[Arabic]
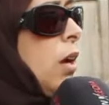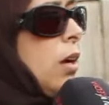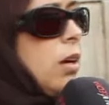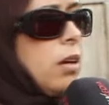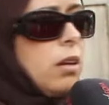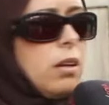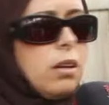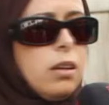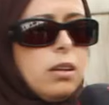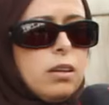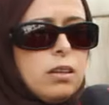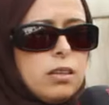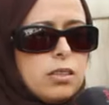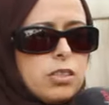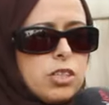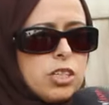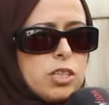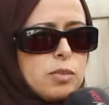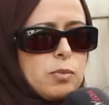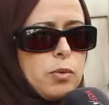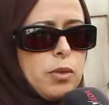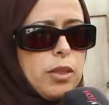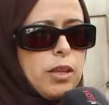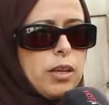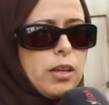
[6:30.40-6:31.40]
شو
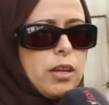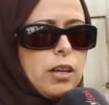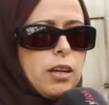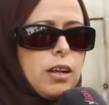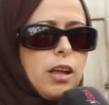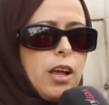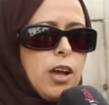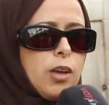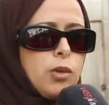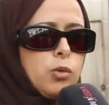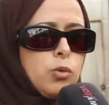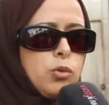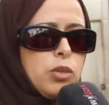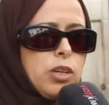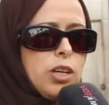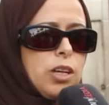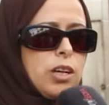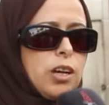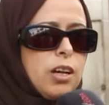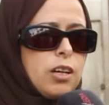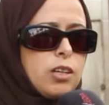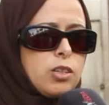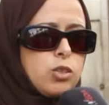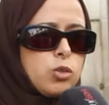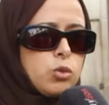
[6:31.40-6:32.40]
اسمه ذاك القانون اللي
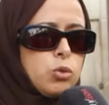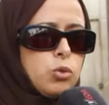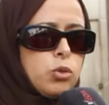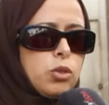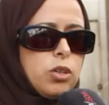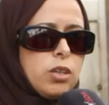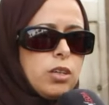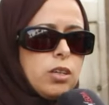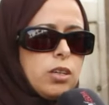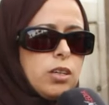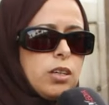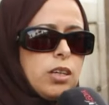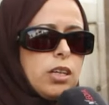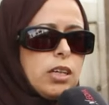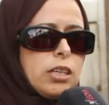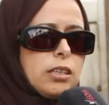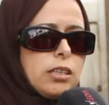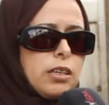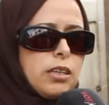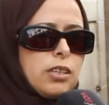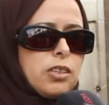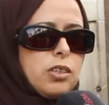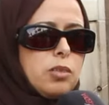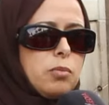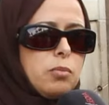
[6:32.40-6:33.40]
خرجوه
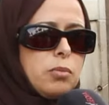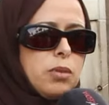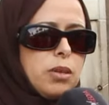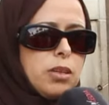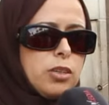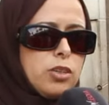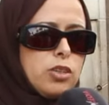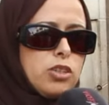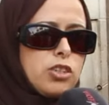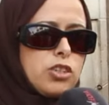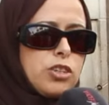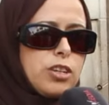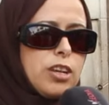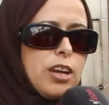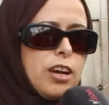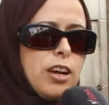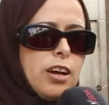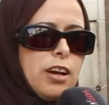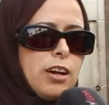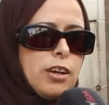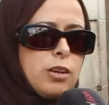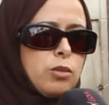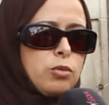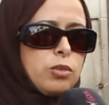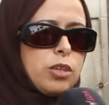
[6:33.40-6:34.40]
تخدم نص
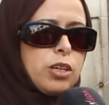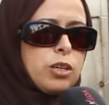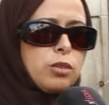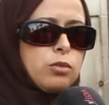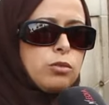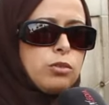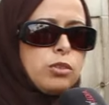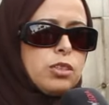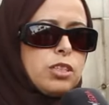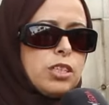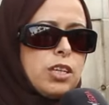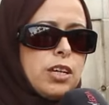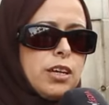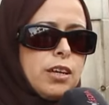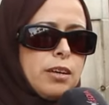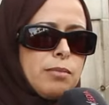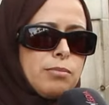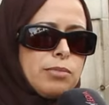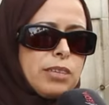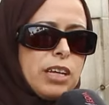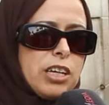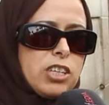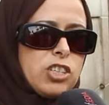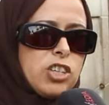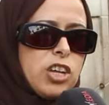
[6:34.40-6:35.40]
نهار وتاخذ تير
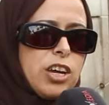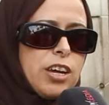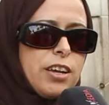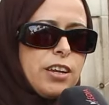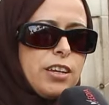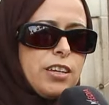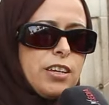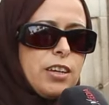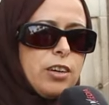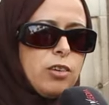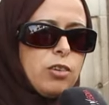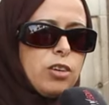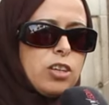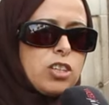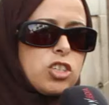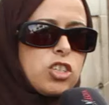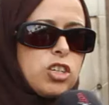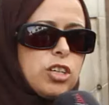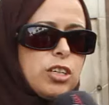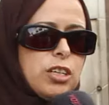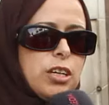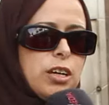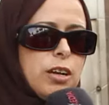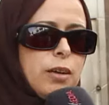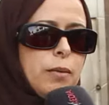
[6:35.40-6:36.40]
نتاع شهريه ولا
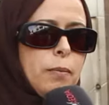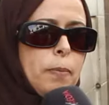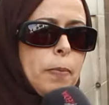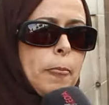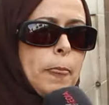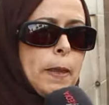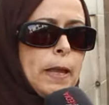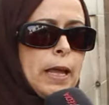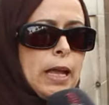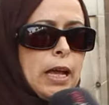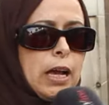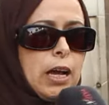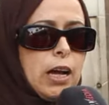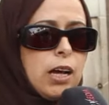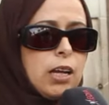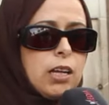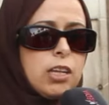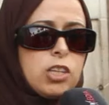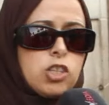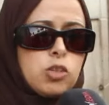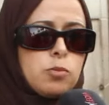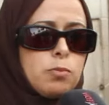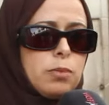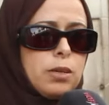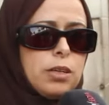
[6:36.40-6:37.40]
شنيا
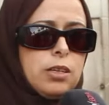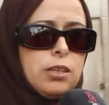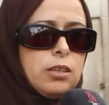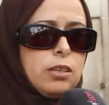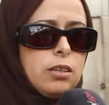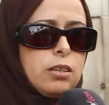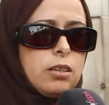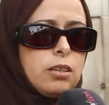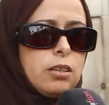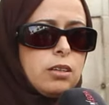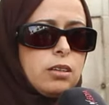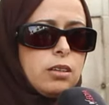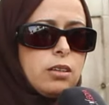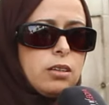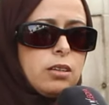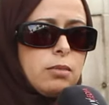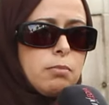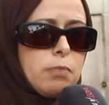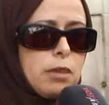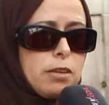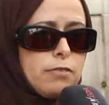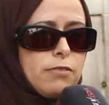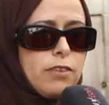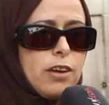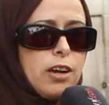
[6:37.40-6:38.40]
علاش ما
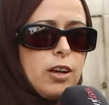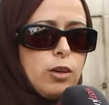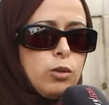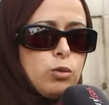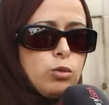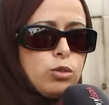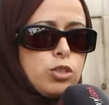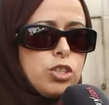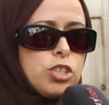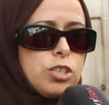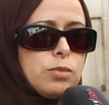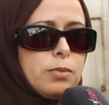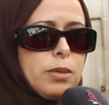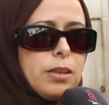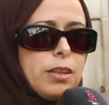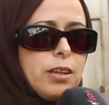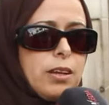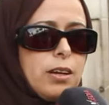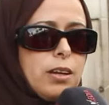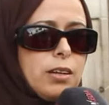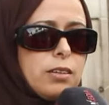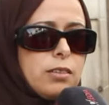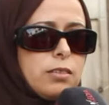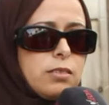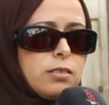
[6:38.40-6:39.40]
ما يفعلوش
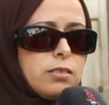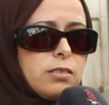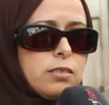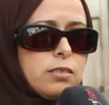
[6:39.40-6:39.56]
مثلا